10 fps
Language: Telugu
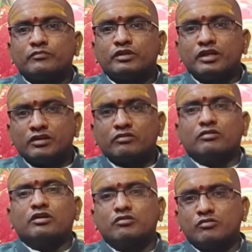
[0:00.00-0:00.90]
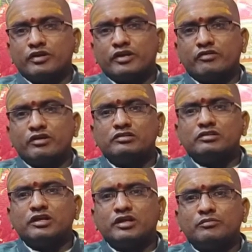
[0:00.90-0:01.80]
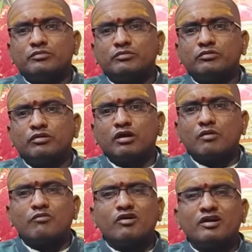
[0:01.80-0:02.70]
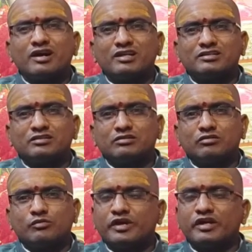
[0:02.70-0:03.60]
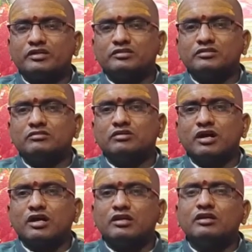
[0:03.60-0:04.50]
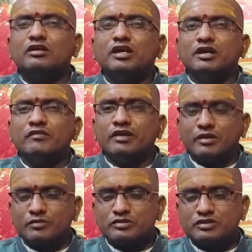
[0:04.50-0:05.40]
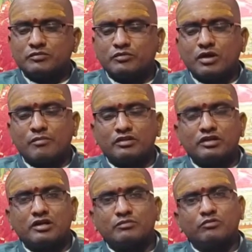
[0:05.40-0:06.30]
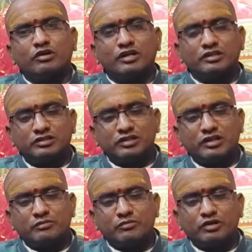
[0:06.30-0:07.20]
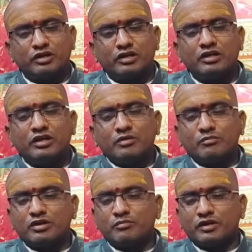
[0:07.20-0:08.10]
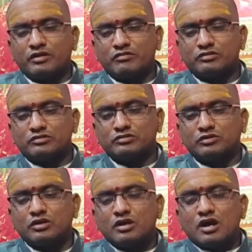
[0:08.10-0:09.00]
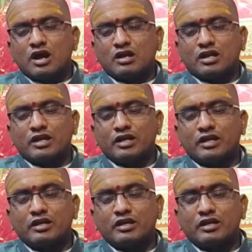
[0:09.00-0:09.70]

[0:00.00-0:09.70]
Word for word: నీలం రంగు ఉండేటువంటి జిల్లేడు పువ్వులు అమ్మవారికి అర్చనలో ఉపయోగించరు కానీ ఏవి లభించినప్పుడు ఆ మందార పూలు కానీ జిల్లేడు పూలు కానీ మనం పెట్టవచ్చు అట్లాగే